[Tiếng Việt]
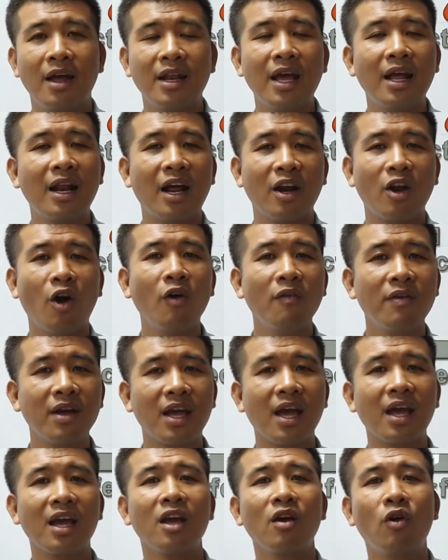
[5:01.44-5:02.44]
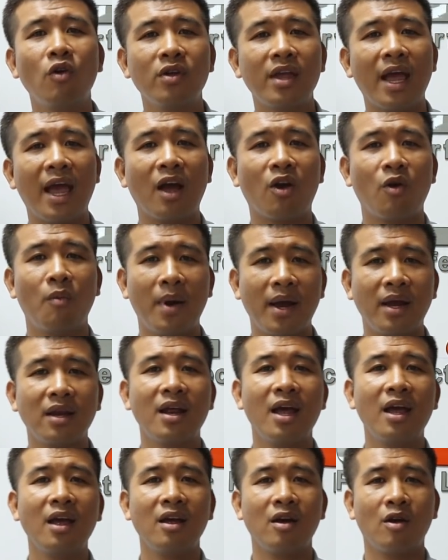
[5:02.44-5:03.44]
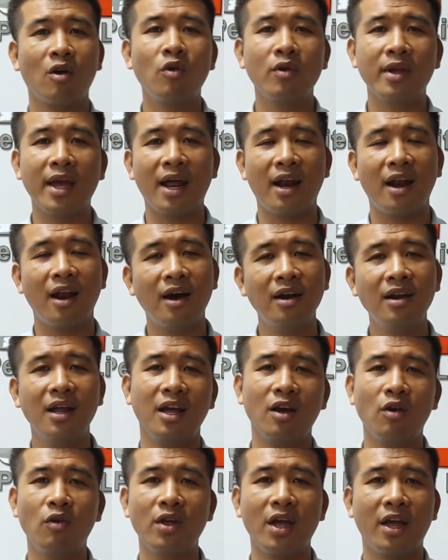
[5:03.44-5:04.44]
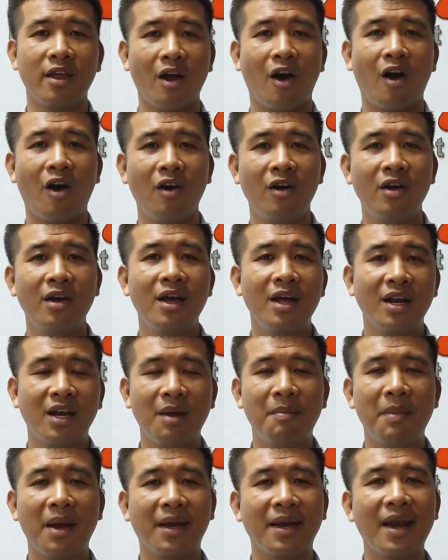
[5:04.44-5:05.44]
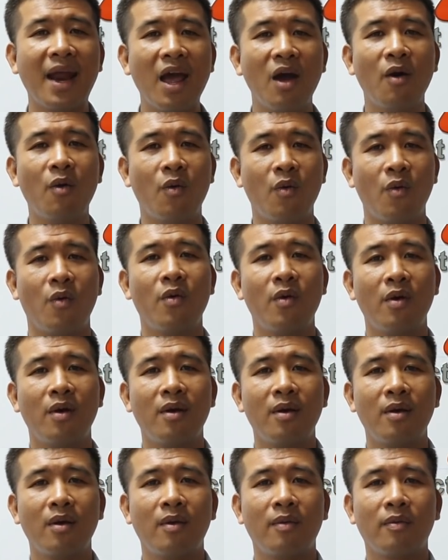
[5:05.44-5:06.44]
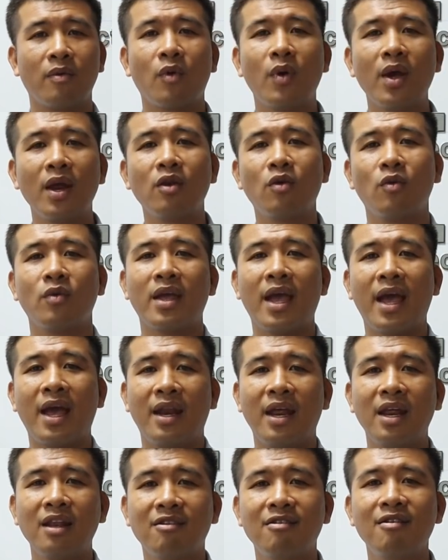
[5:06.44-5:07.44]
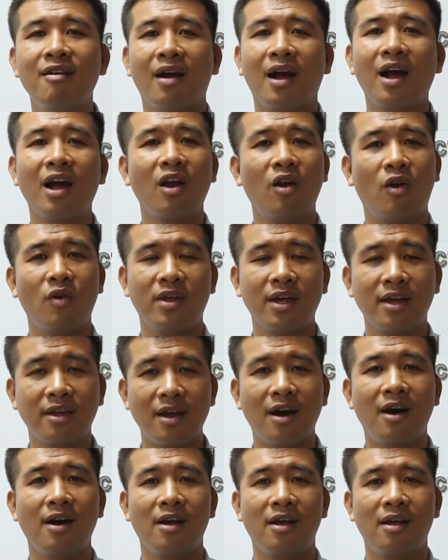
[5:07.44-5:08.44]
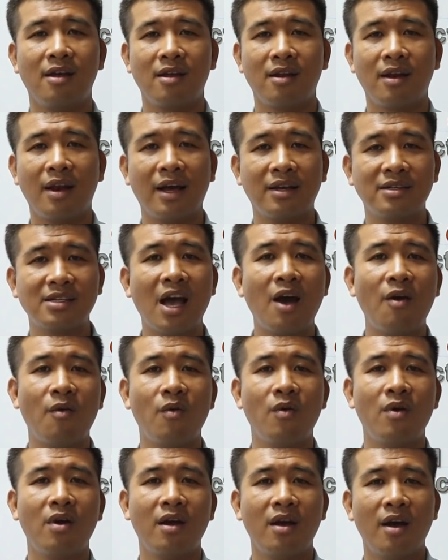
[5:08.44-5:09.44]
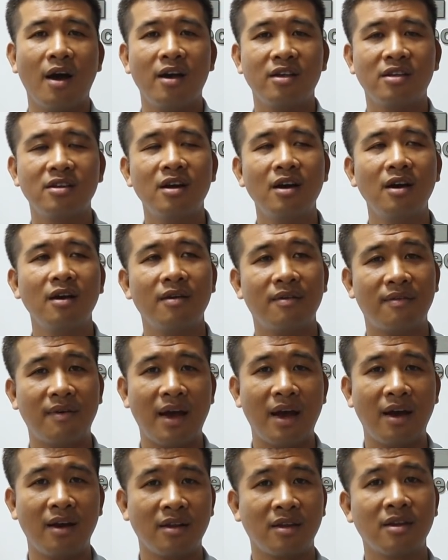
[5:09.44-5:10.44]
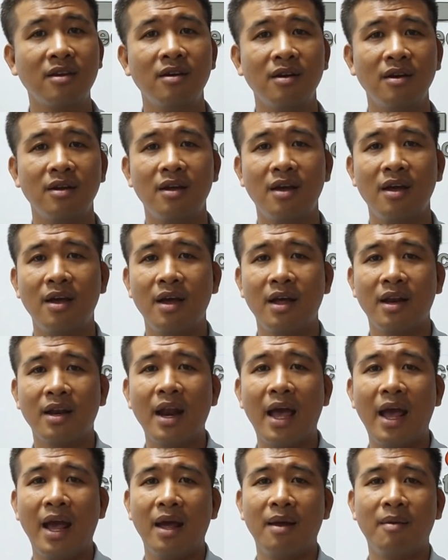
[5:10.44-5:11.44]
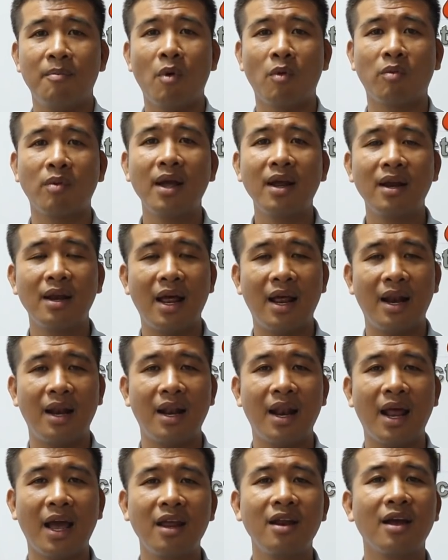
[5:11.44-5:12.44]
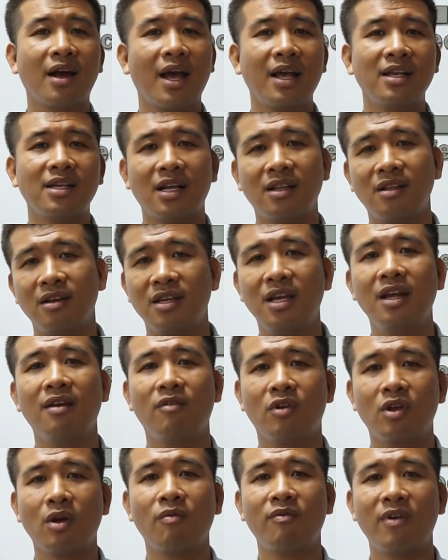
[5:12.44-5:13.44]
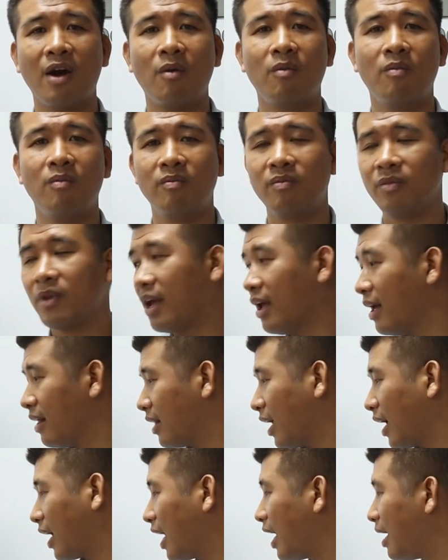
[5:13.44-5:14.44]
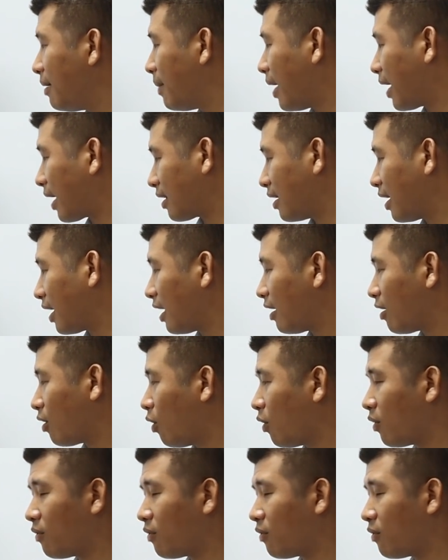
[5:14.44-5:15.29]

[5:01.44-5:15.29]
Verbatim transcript: Nên là đối với các cái ngôi nhà của mình thế, ngôi nhà lớn hay ngôi nhà nhỏ, thì mình đều khuyên chủ nhà nên chừa các cái lỗ giếng trời đằng sau, ở giữa và ở trước, để mục đích là lấy được ánh sáng tự nhiên vào trong phòng. Thì khi mà những cái